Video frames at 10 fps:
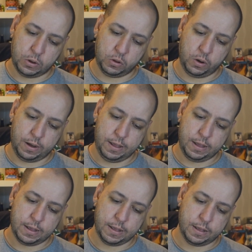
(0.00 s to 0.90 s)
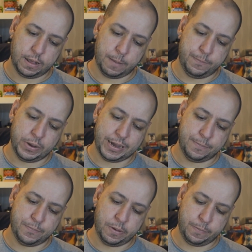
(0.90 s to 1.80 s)
porte-clés, un
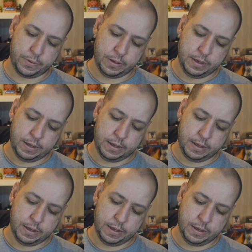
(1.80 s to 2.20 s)
pocket pop,